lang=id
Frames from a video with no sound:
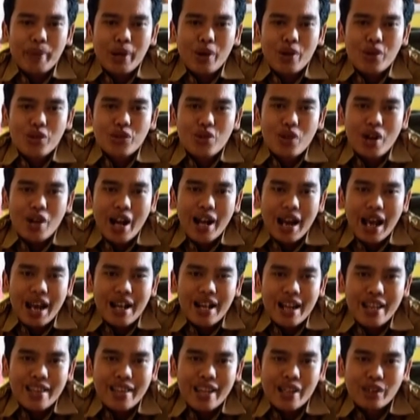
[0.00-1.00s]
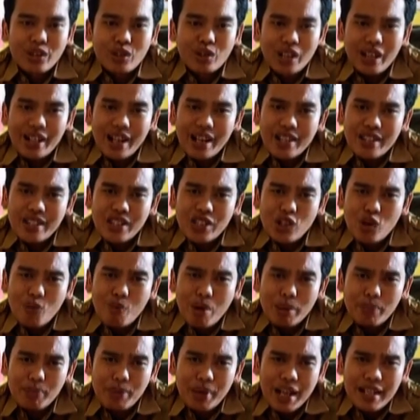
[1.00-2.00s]
penonjolan adanya toleransi
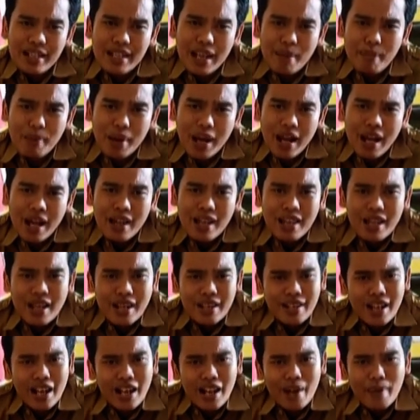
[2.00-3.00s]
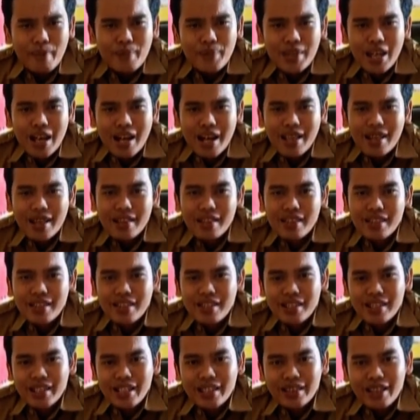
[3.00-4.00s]
umat beragama dalam jalan
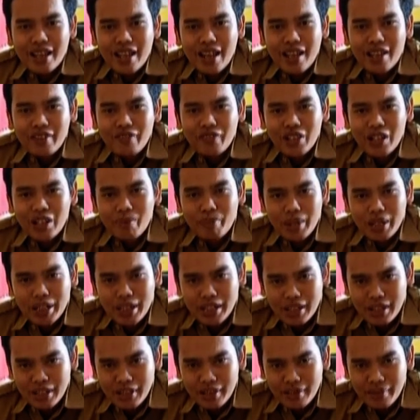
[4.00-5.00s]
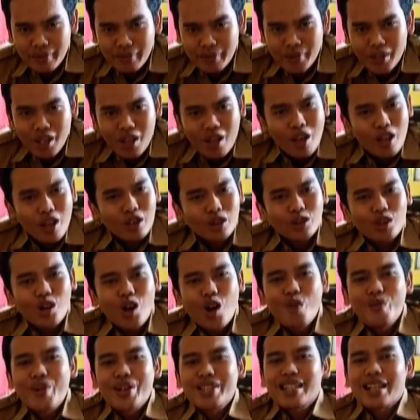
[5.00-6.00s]
cerita film ini.
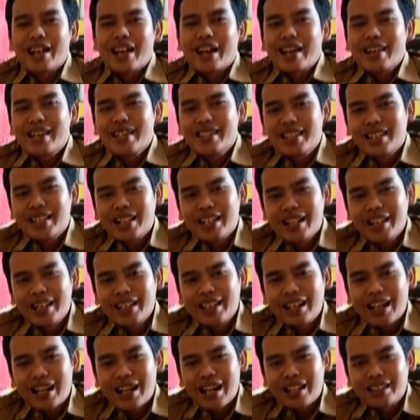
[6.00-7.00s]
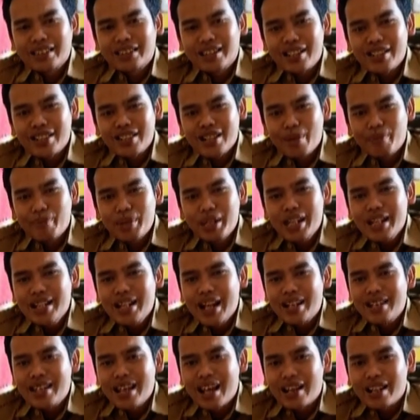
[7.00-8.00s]
Toh masyarakat di sekeliling karakter Samihi
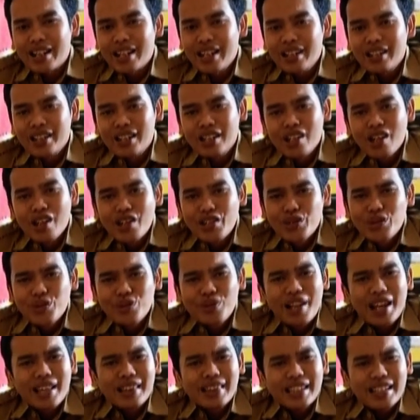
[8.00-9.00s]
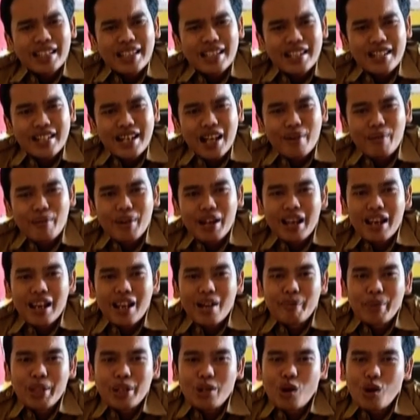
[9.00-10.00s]
dan Yanik juga tidak
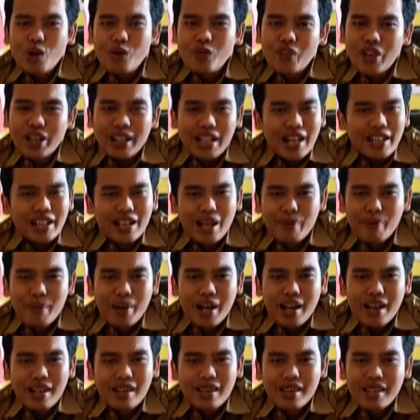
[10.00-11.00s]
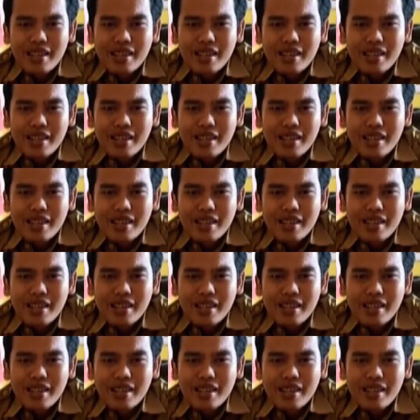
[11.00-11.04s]
mengalami konflik agama